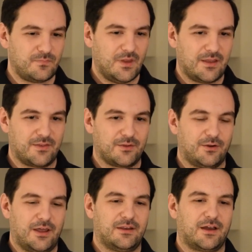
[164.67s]
Es ist auch
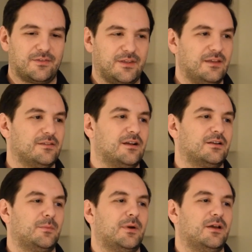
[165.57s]
ein anderer Singsang
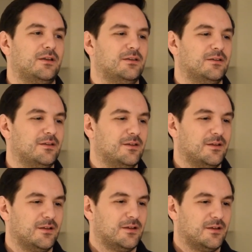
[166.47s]
dabei,
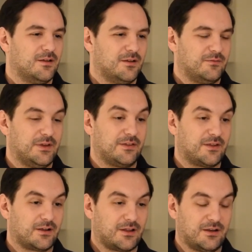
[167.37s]
wie
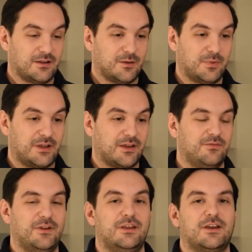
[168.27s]
gesagt, andere
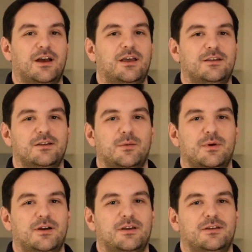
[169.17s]
Begrifflichkeiten
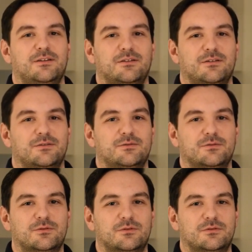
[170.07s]
dabei
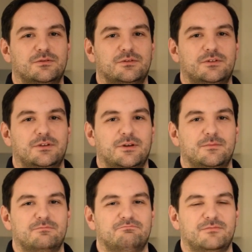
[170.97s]
und
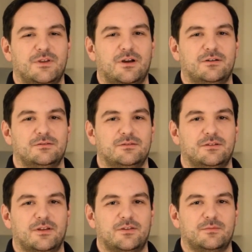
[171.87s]
ähm, ja,
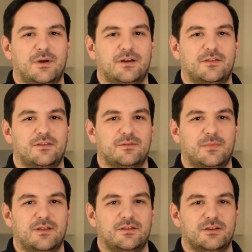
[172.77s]
das macht
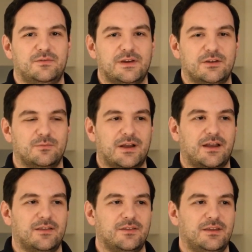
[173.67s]
es halt schwierig und man
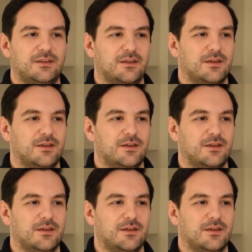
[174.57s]
kann sich